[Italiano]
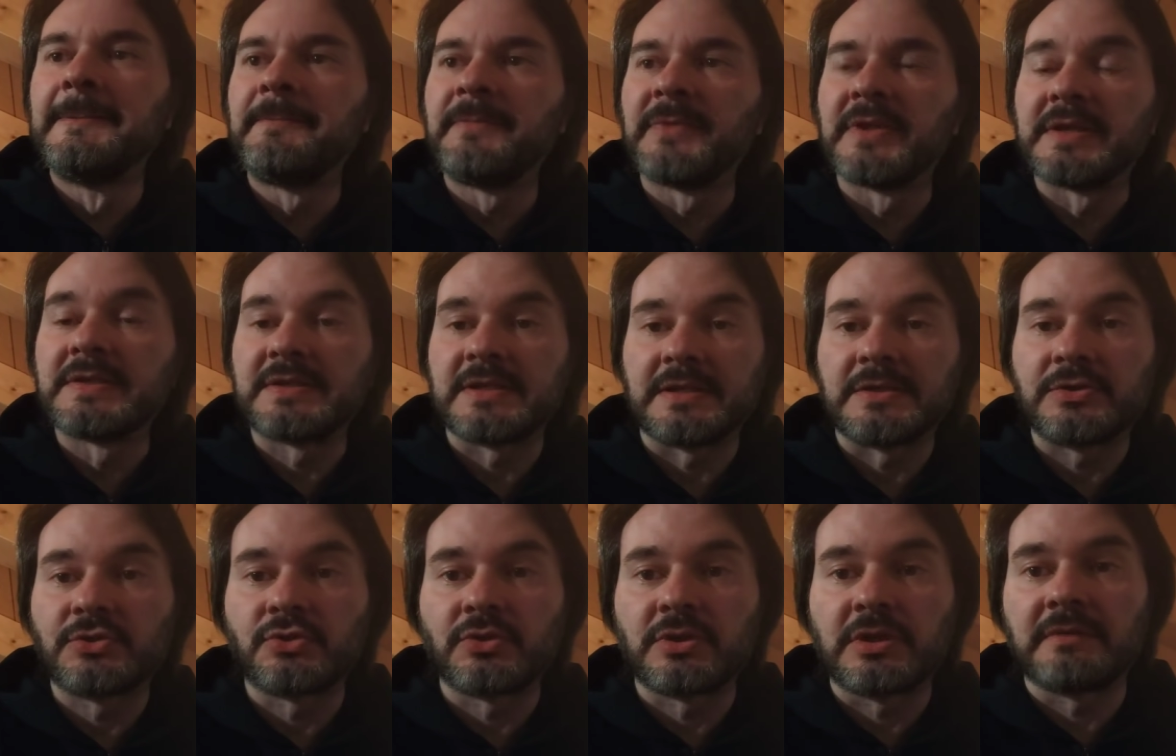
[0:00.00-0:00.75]
nel
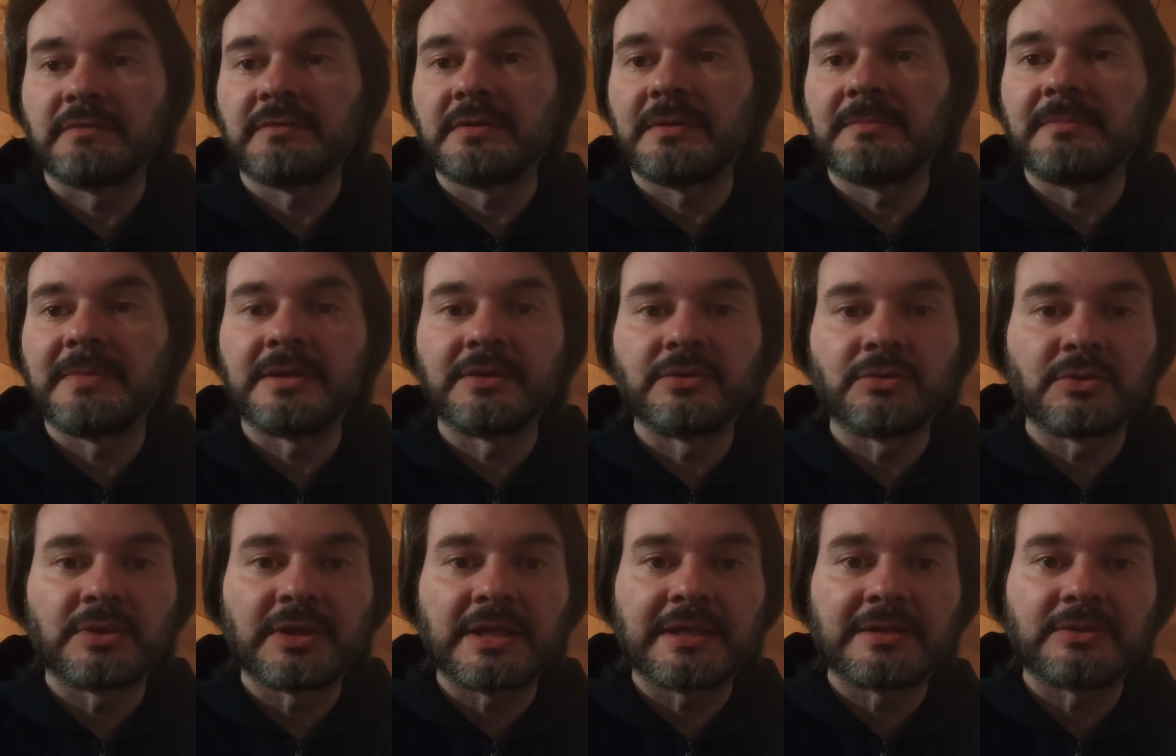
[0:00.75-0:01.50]
senso che aveva
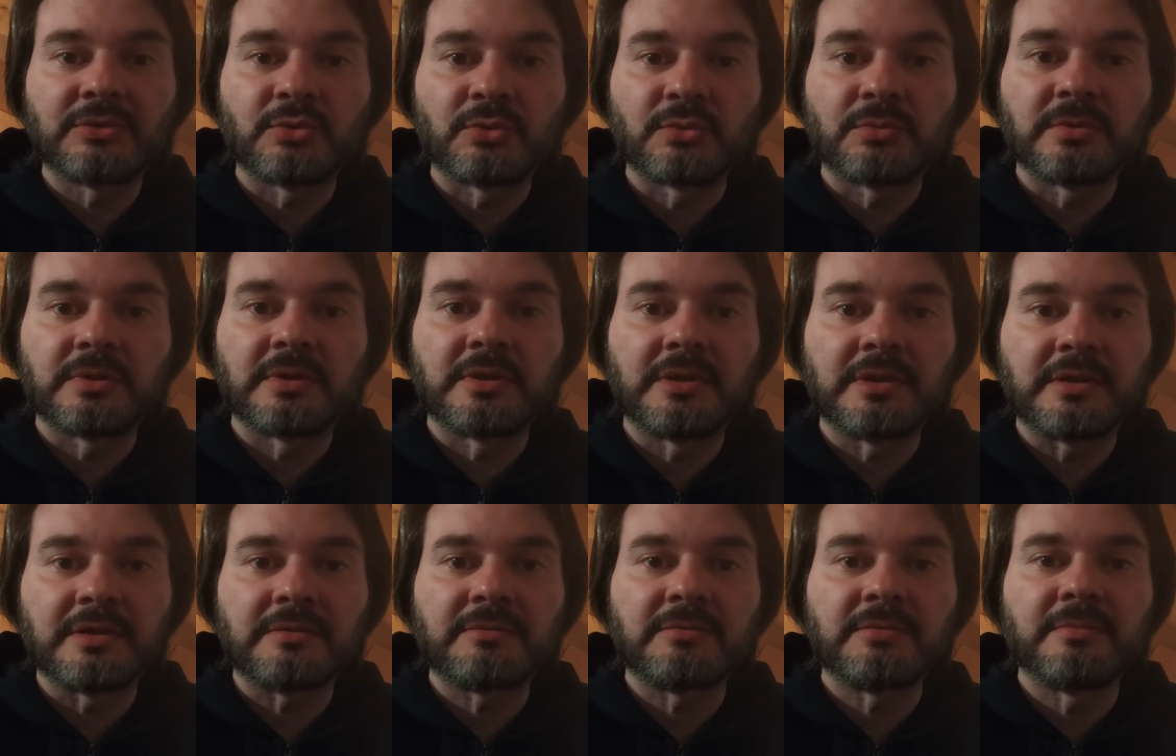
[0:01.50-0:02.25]
abbandonato
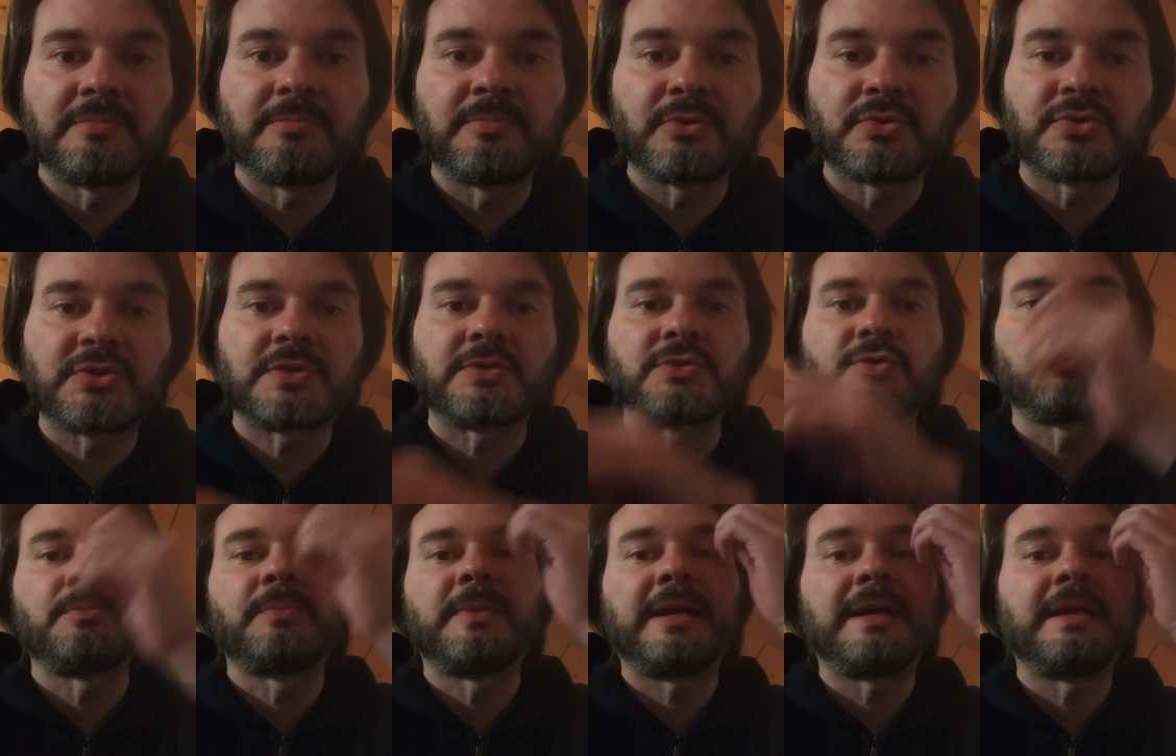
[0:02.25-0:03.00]
quel, quel
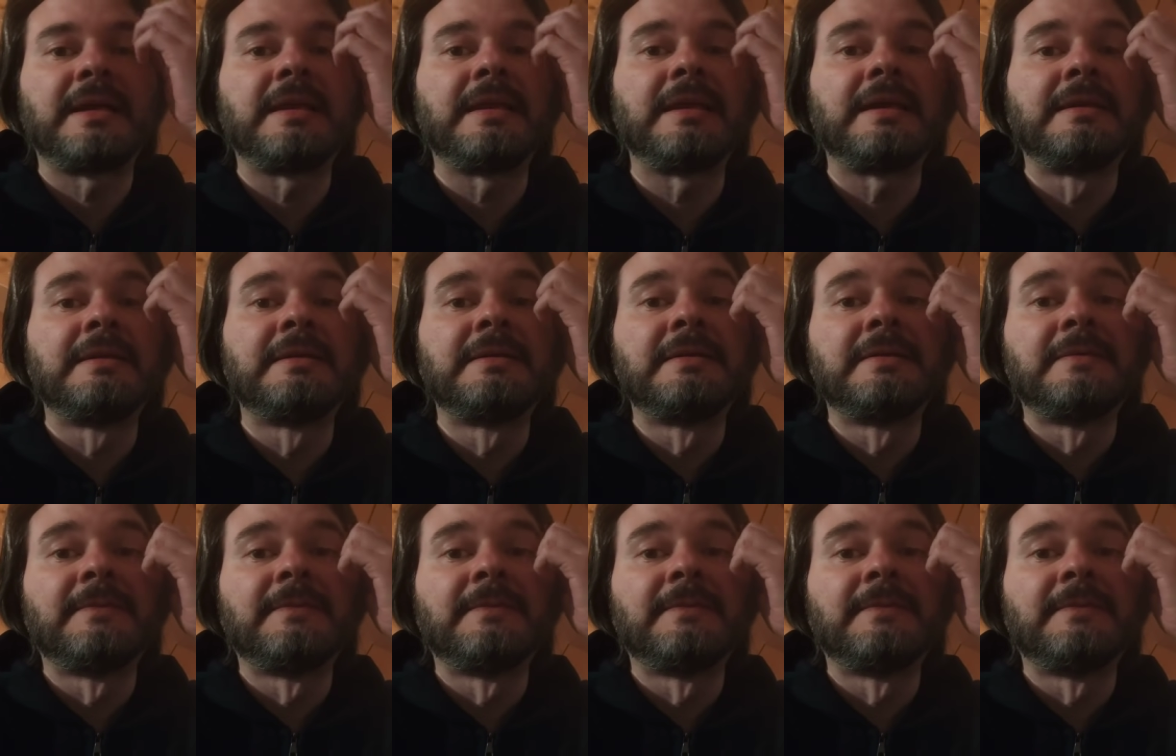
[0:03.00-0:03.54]
possesso palla